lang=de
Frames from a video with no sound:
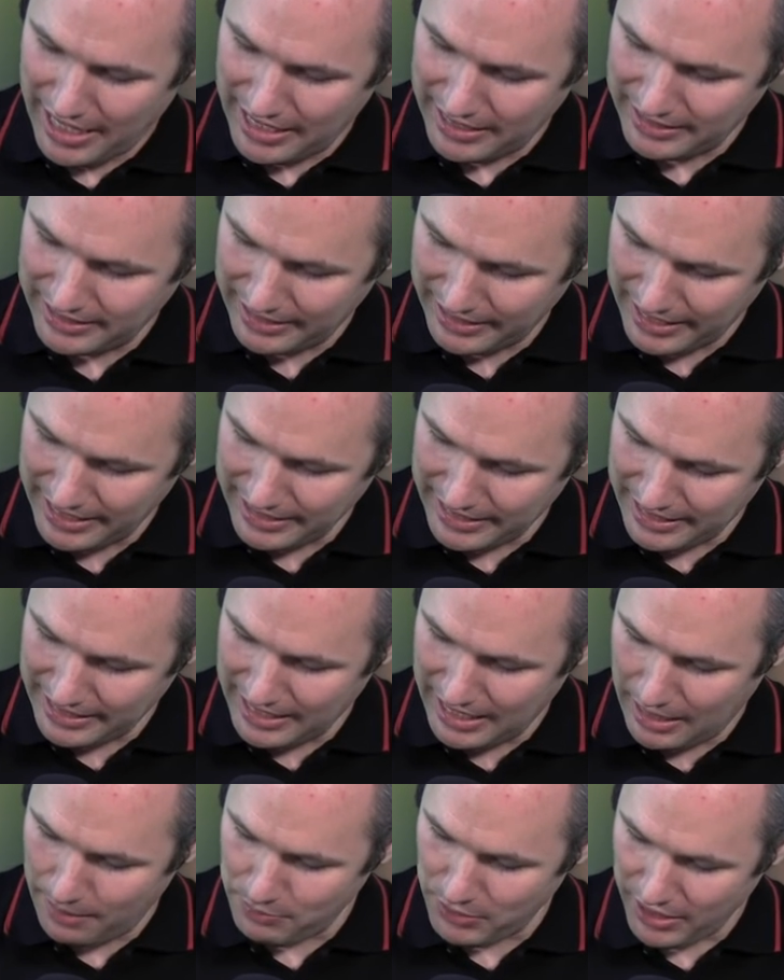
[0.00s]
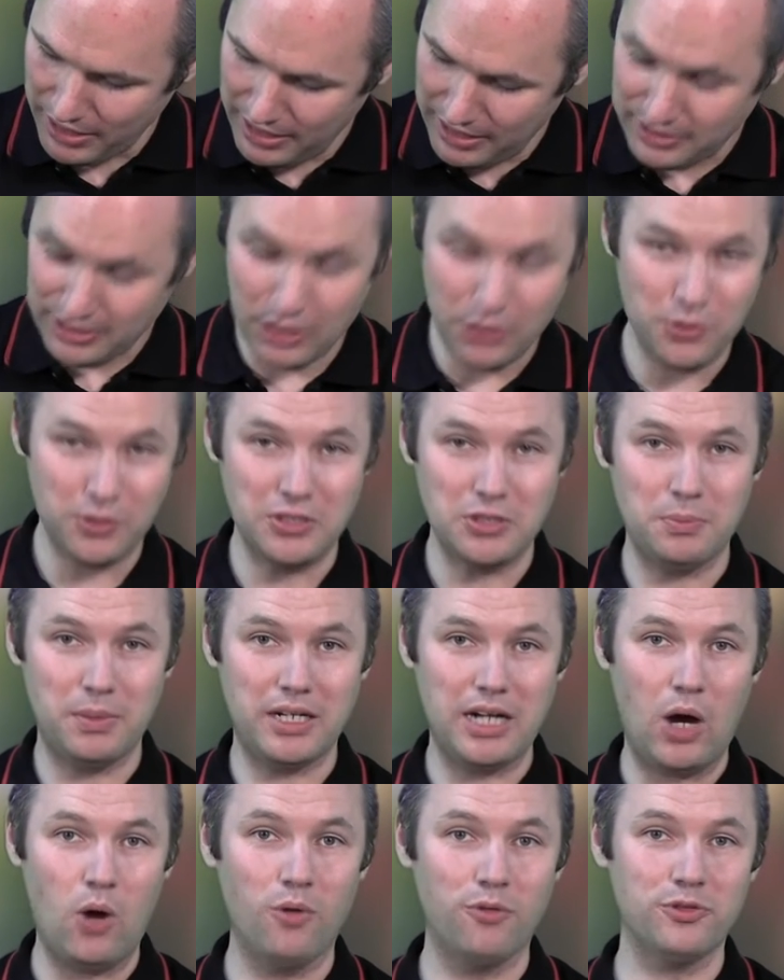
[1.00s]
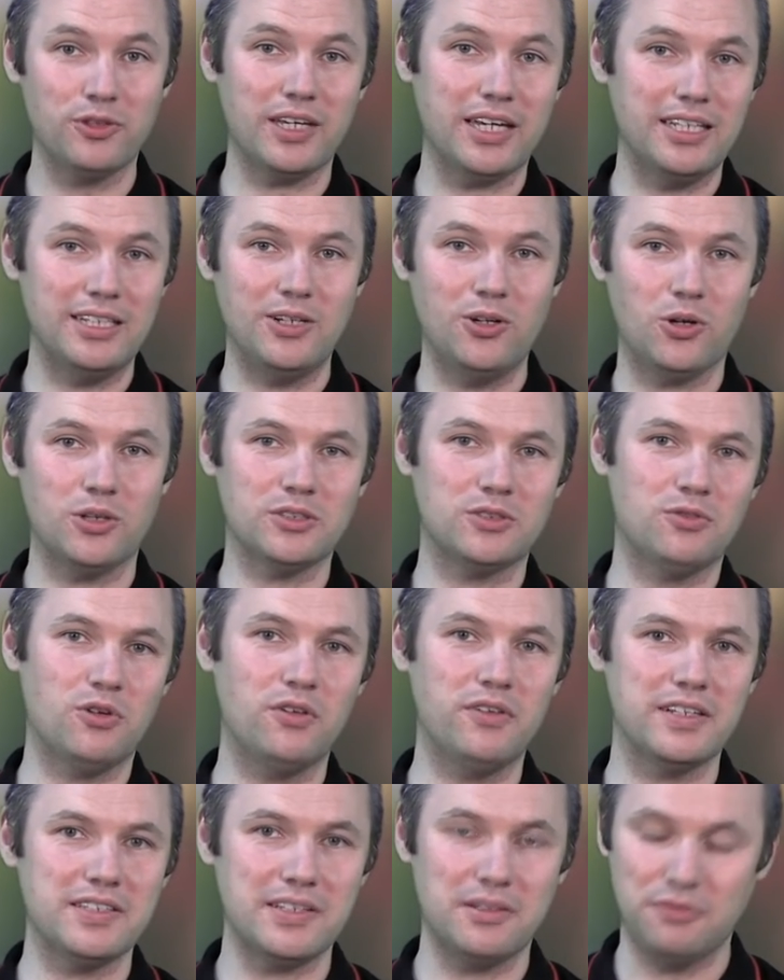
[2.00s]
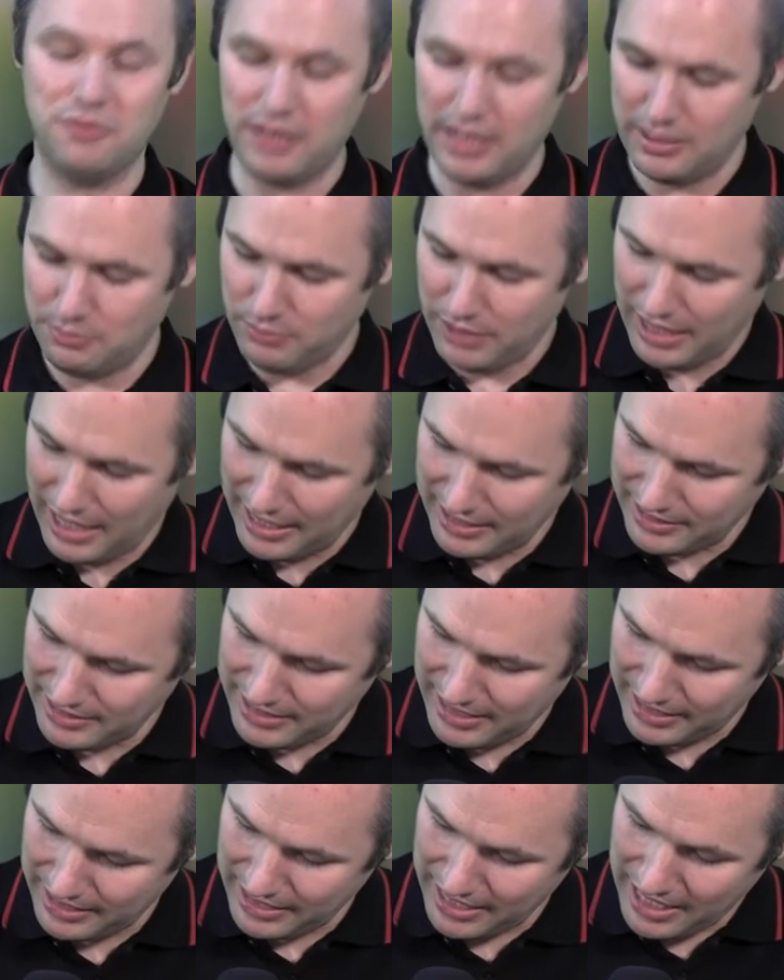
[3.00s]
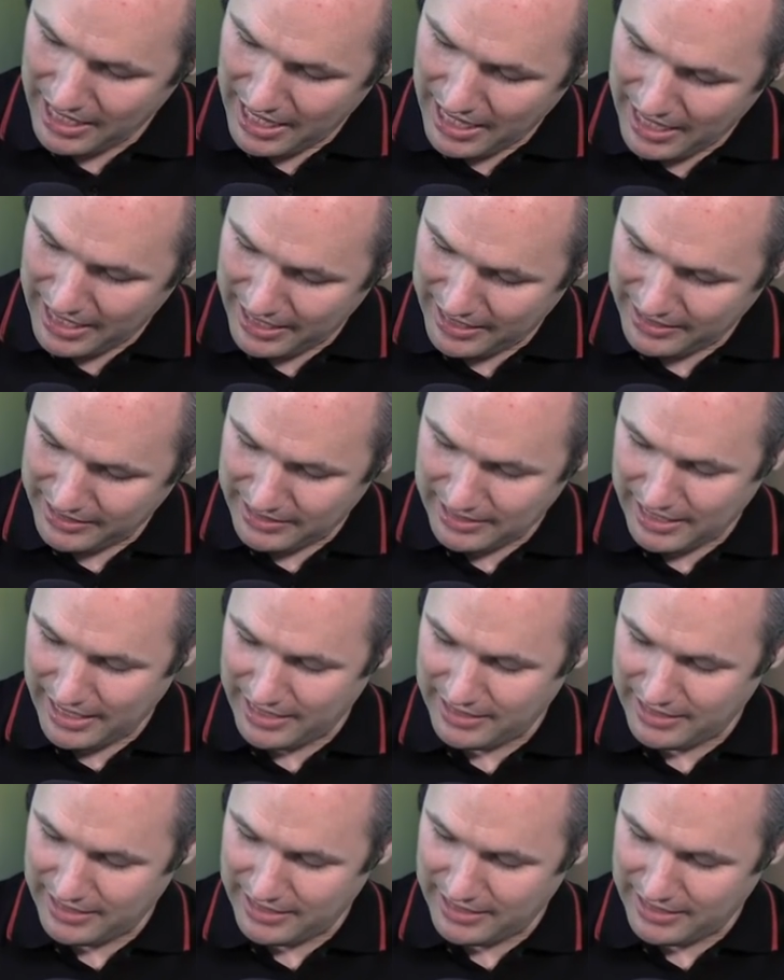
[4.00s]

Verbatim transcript: einen Regler gehabt, den konnte man aufdrehen, die Lok ist vorwärts gefahren, man hatte dann eine,